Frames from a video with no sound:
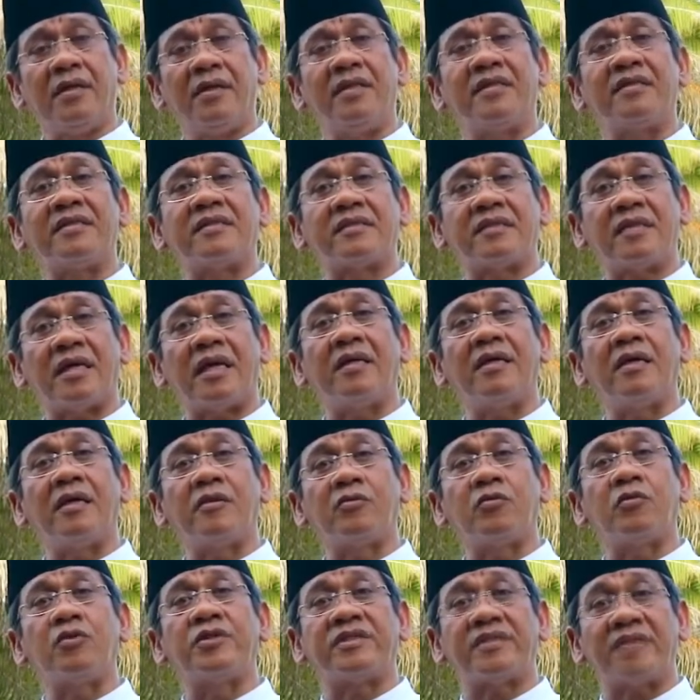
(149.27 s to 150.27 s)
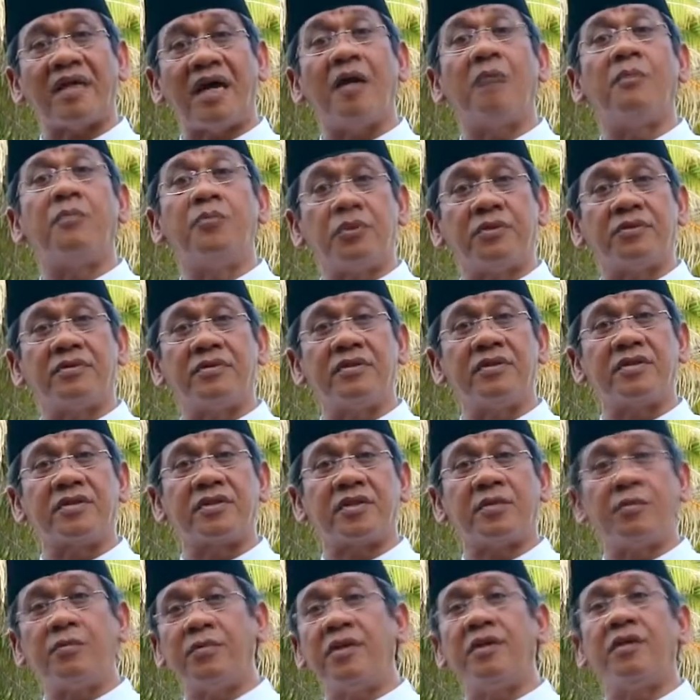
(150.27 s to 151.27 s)
Niscaya ku cabut
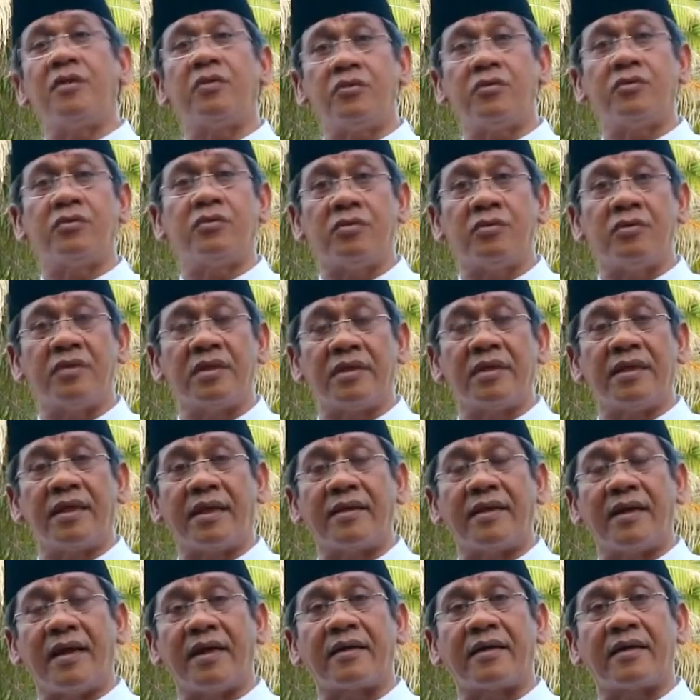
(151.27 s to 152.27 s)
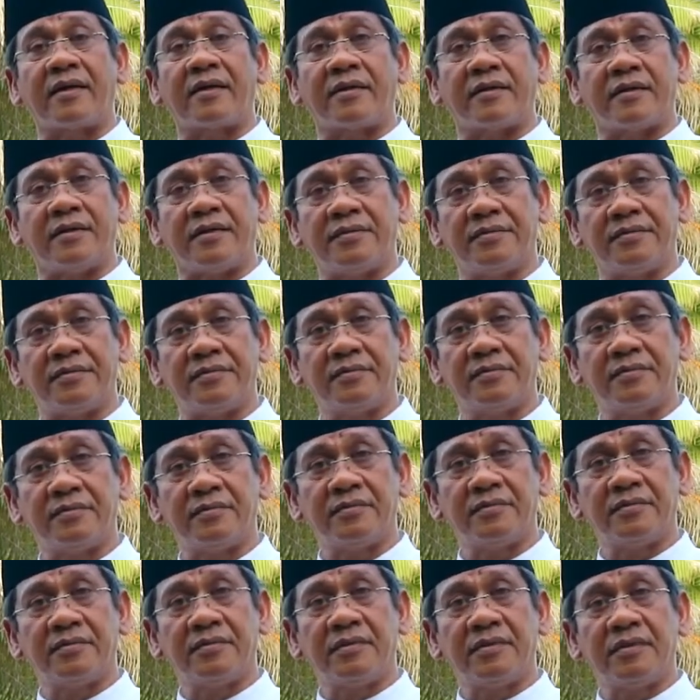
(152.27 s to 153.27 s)
semiru dengan akarnya.
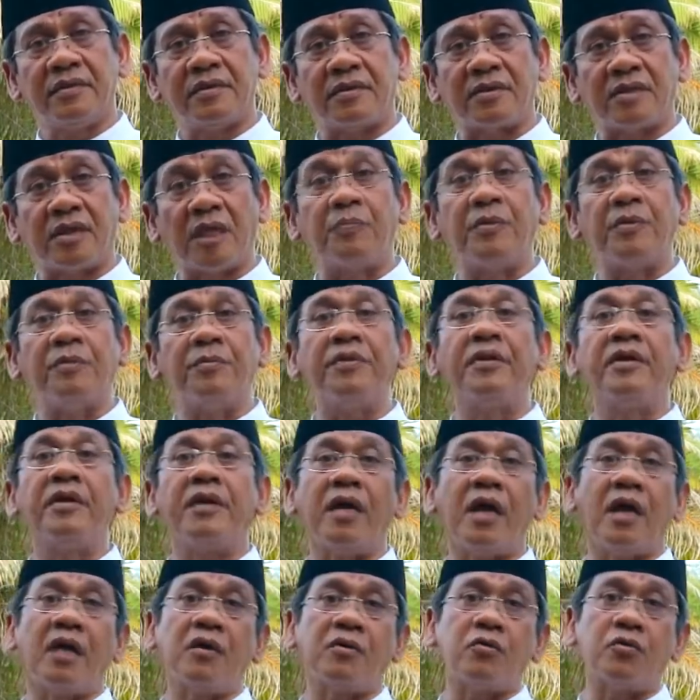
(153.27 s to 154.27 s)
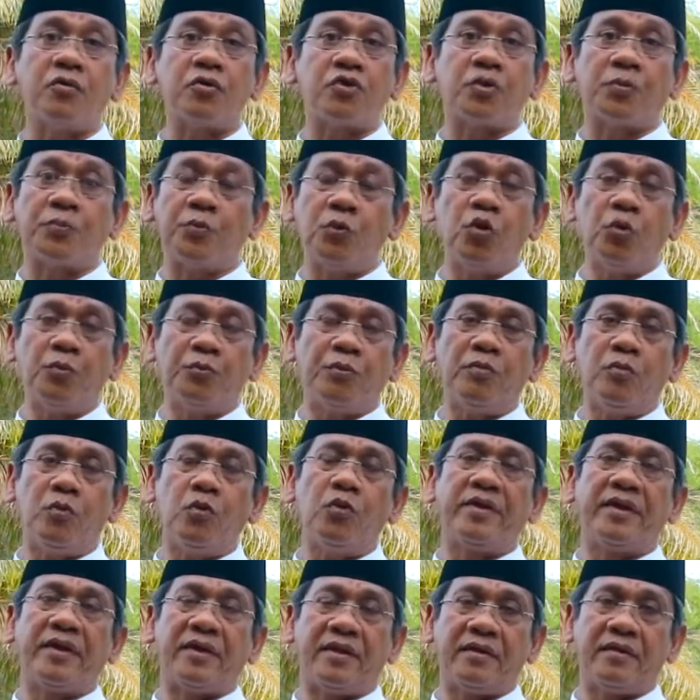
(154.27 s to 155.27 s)
Tapi beri aku sepuluh
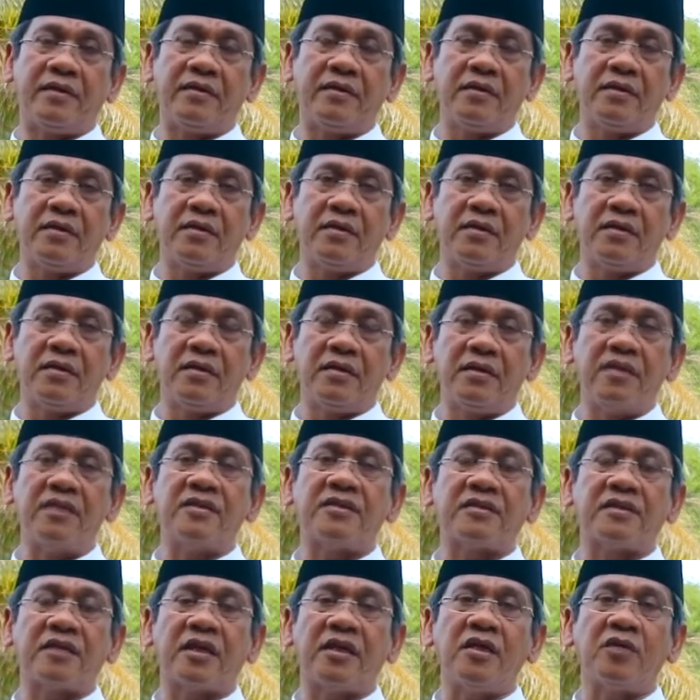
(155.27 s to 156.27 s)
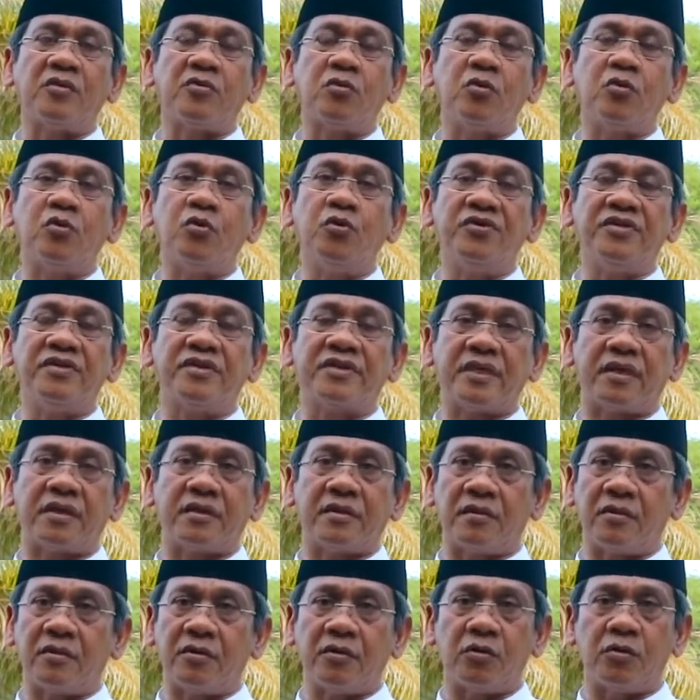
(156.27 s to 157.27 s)
pemuda. Niscaya ku
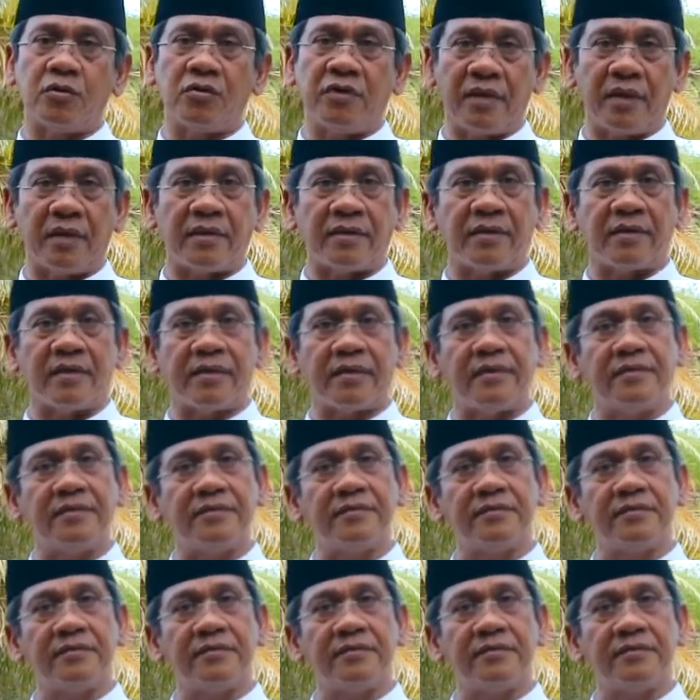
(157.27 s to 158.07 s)
guncang dunia ini.